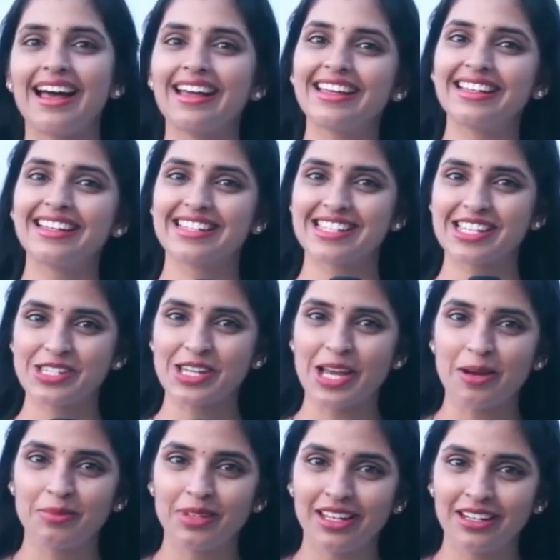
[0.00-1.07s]
హాయ్ దిస్ ఇస్
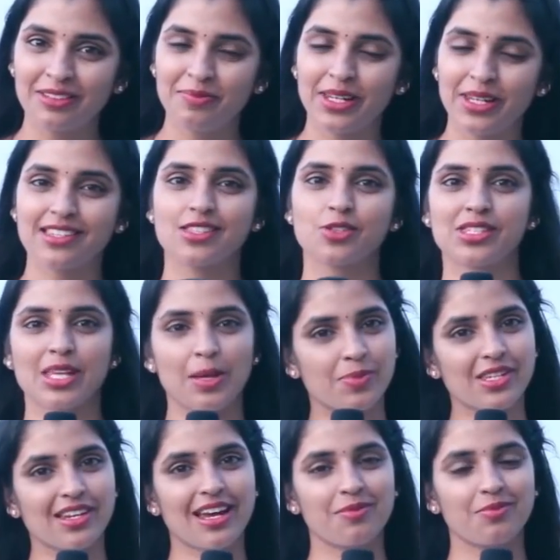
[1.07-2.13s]
శ్యామ్లా ప్లీజ్ డూ
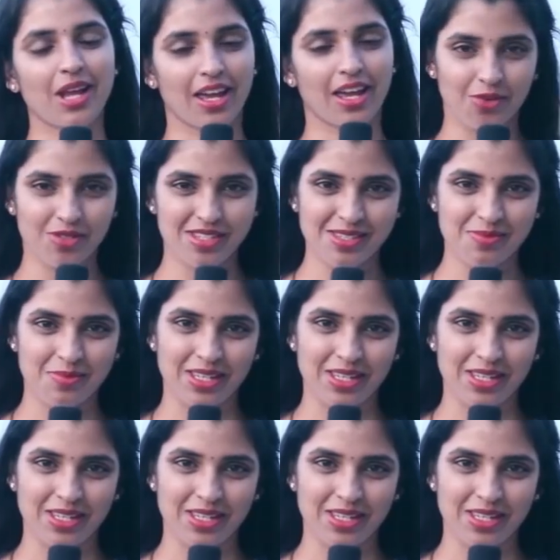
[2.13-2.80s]
సబ్స్క్రైబ్ నైన్ రోజెస్